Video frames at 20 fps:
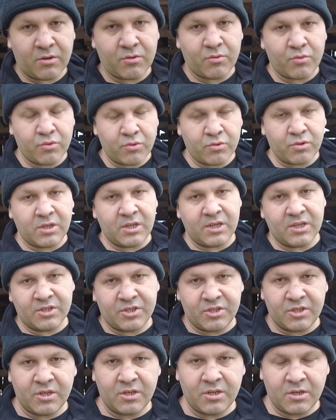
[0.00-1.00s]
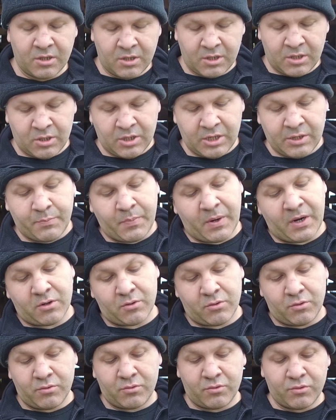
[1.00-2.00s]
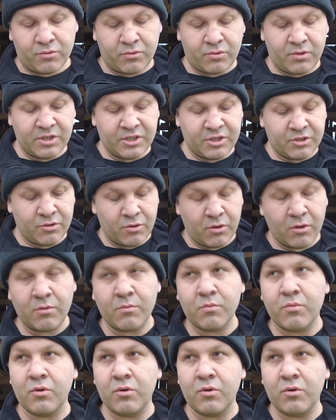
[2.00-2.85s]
Kurt ilacı. E, pardon kurt ilacı diyorum.